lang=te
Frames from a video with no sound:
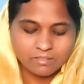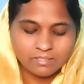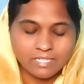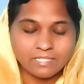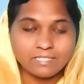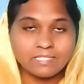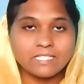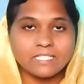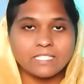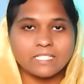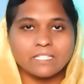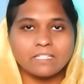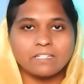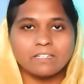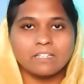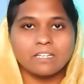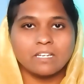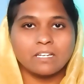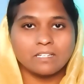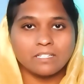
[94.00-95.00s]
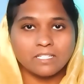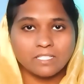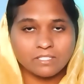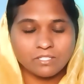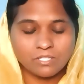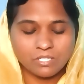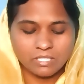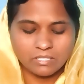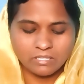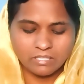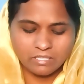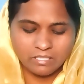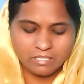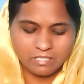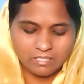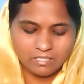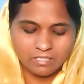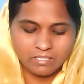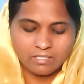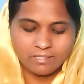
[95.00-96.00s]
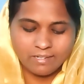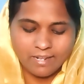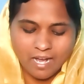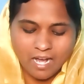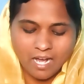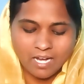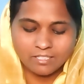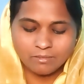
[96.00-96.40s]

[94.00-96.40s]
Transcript: తండ్రి నీ చేతికి నా